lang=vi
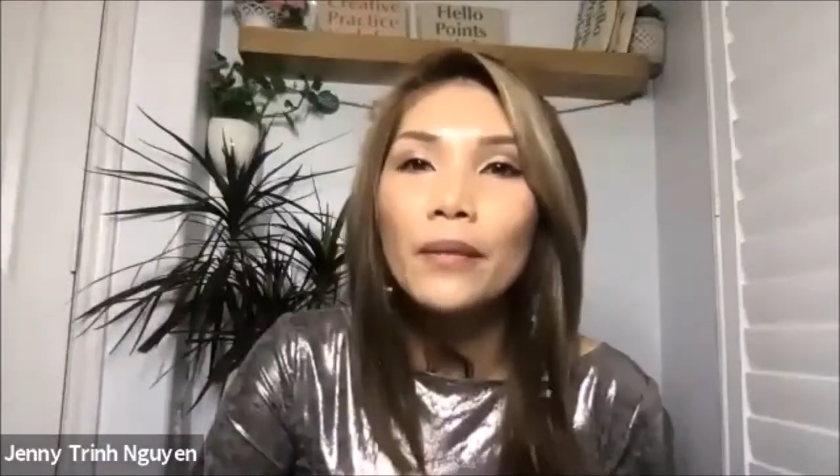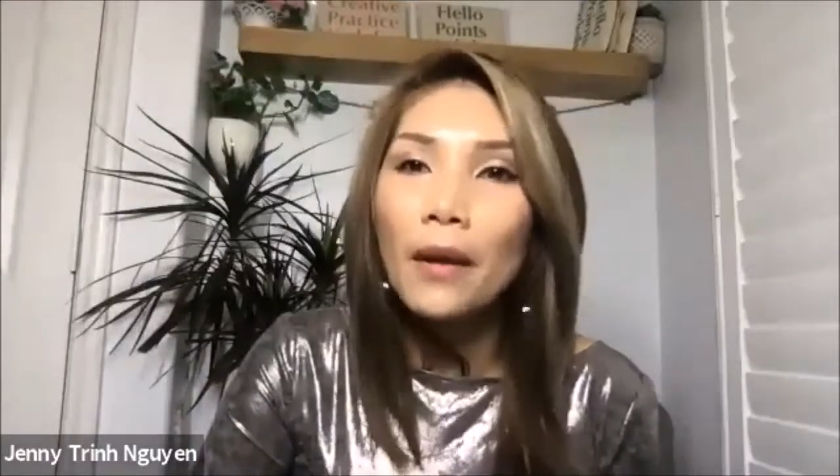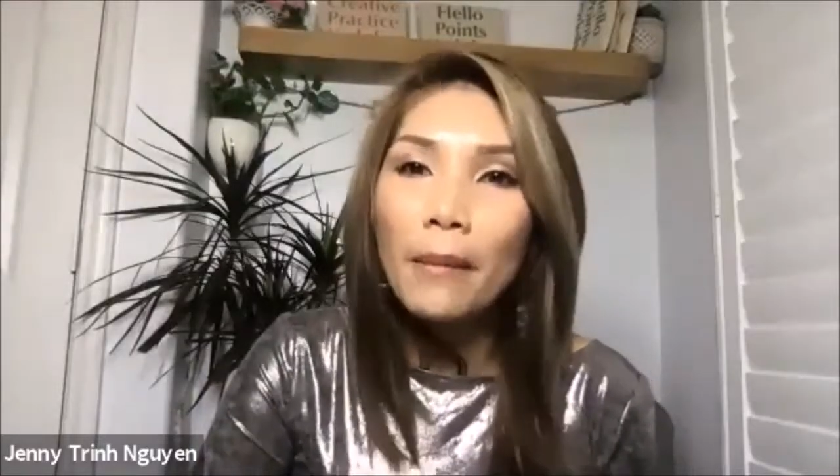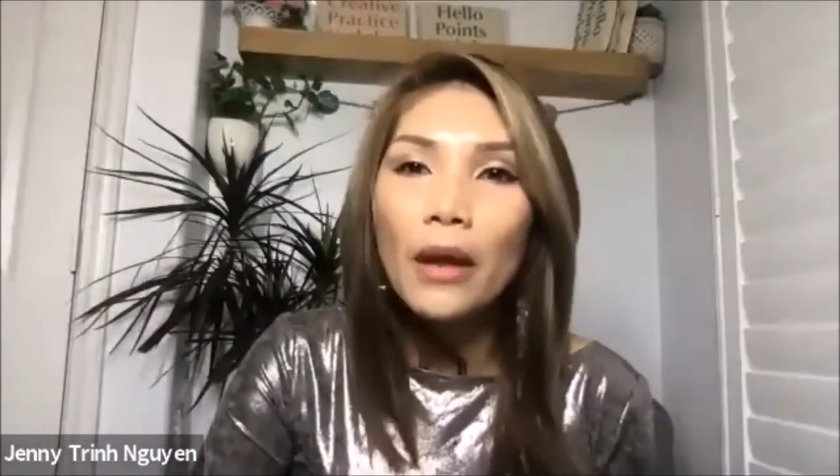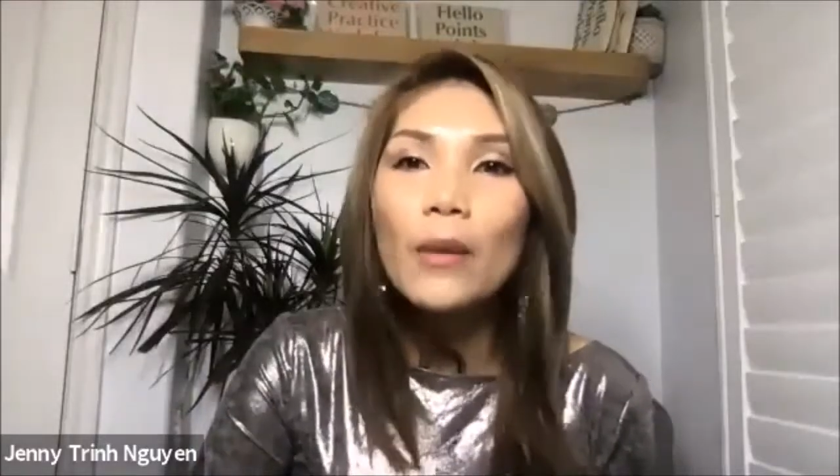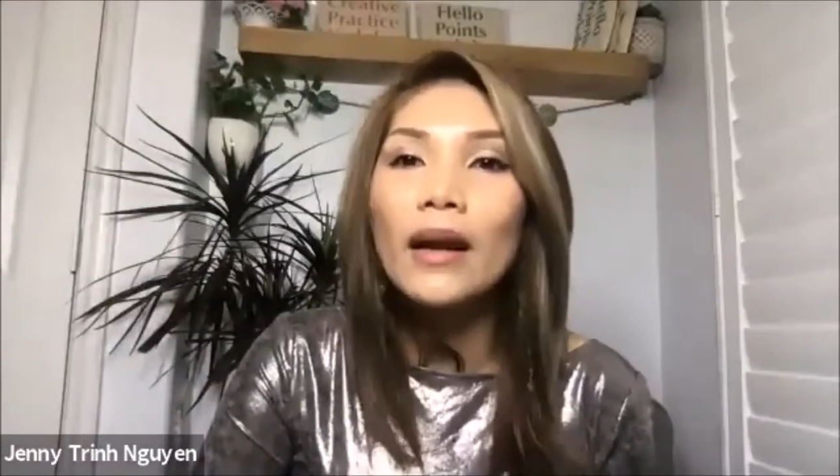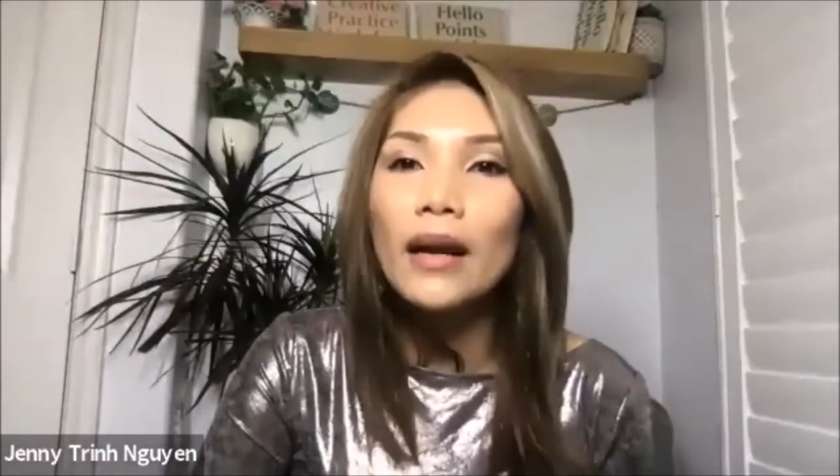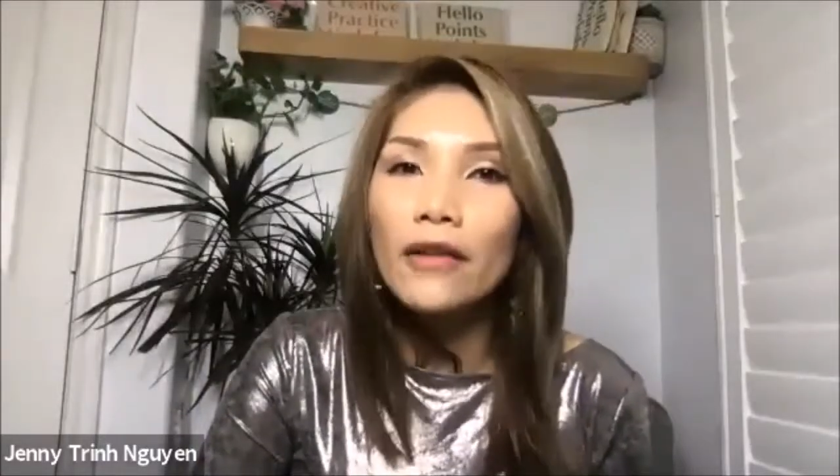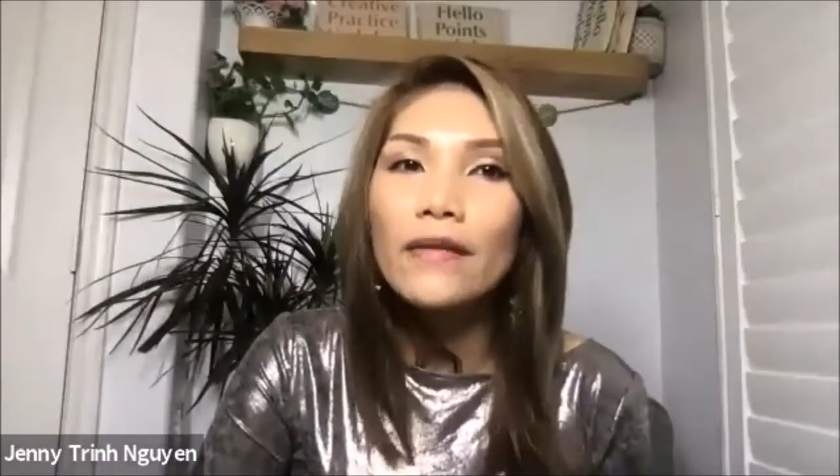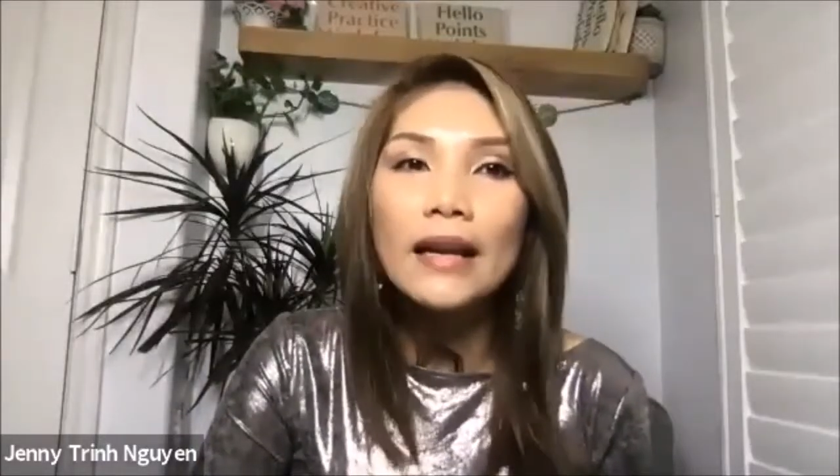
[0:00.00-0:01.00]
ở Mỹ hoặc
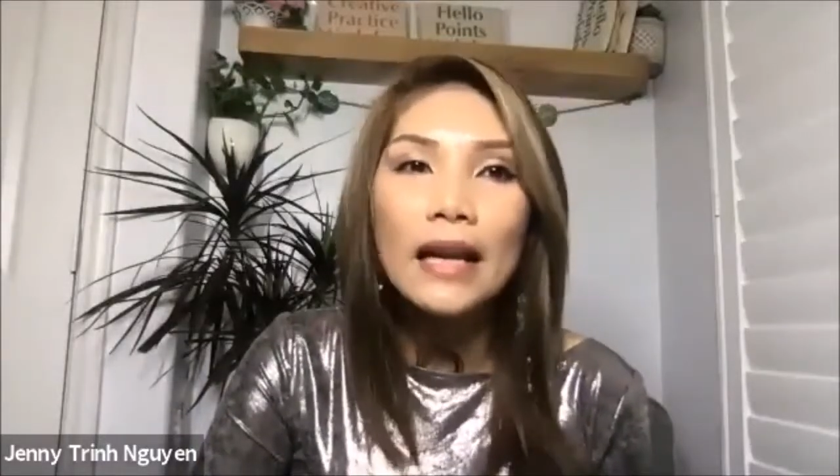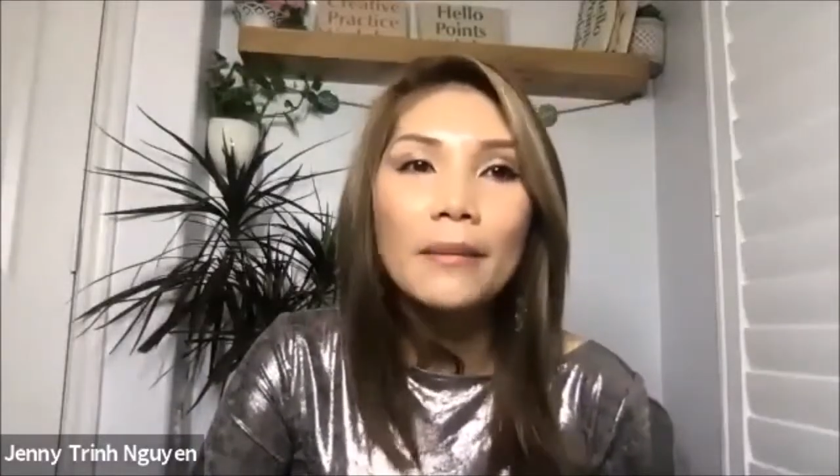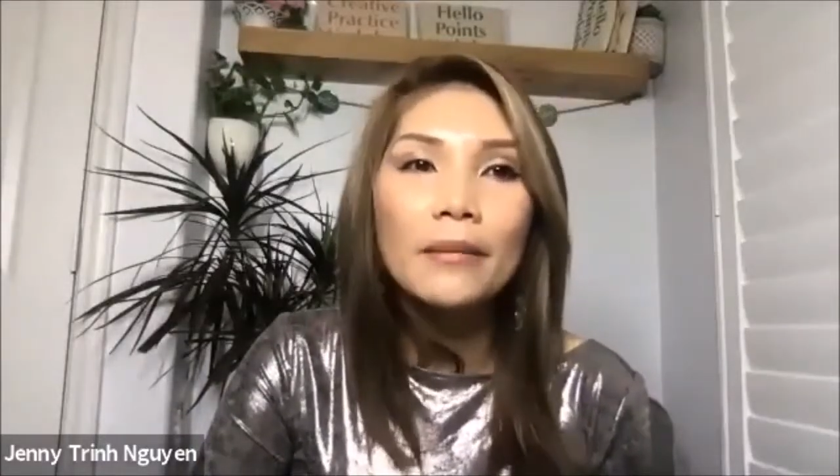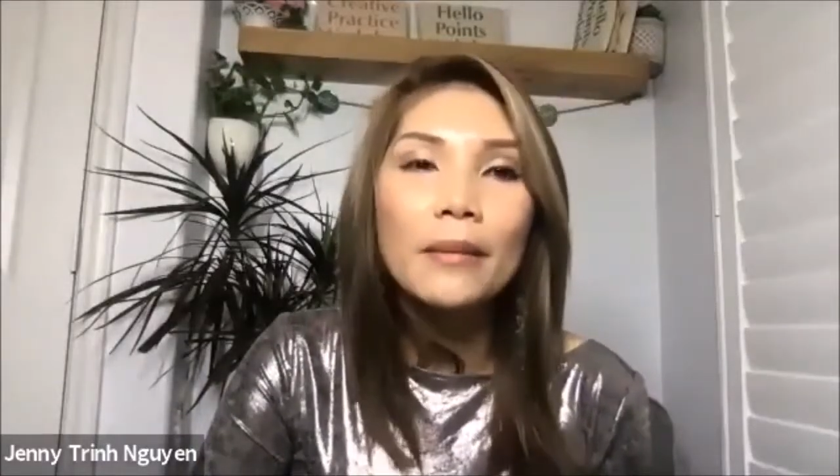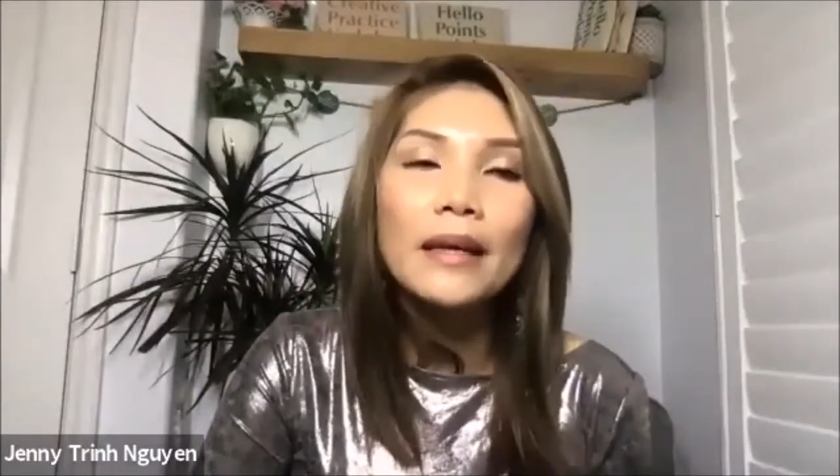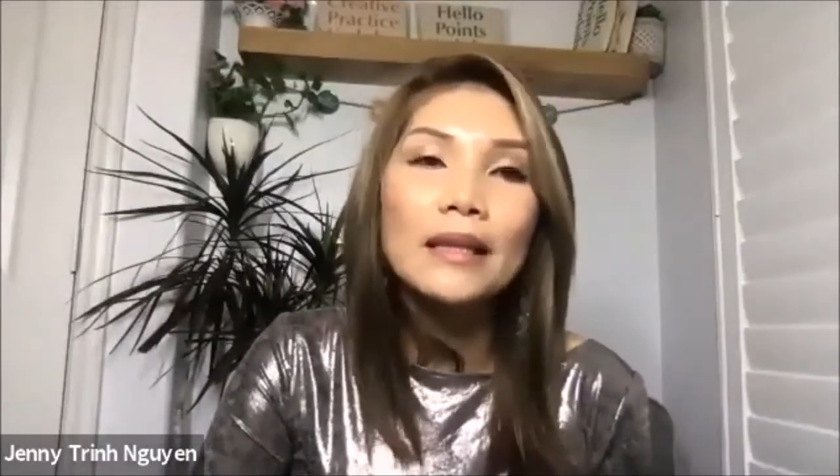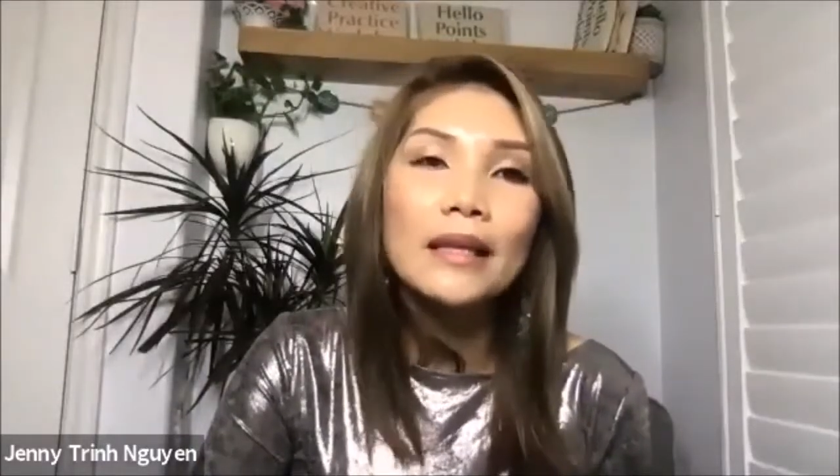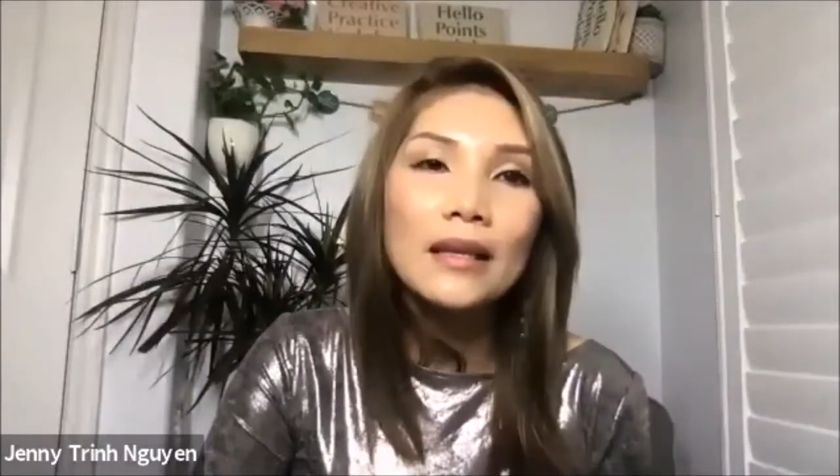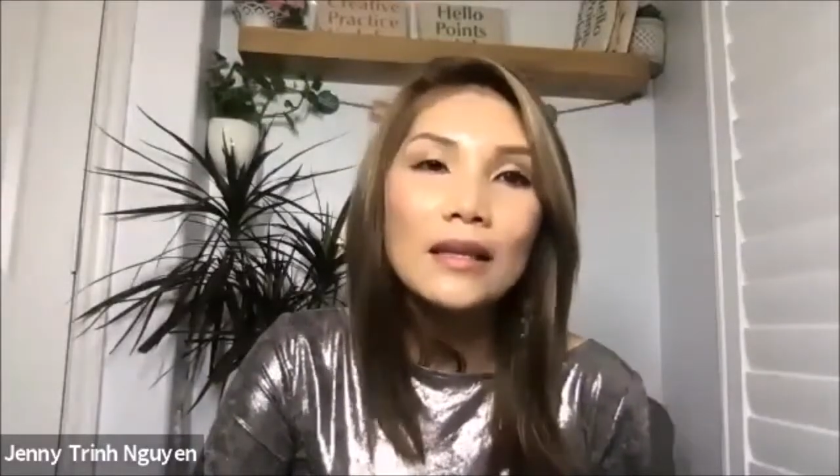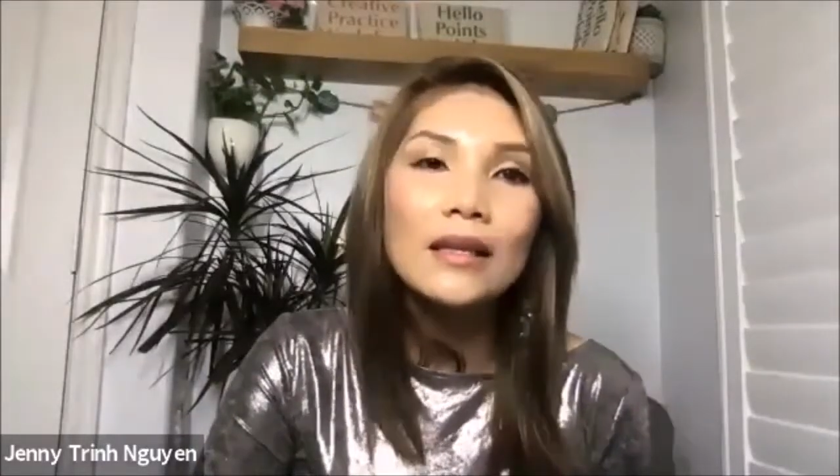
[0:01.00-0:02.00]
là ở Việt Nam nếu mà anh chị thực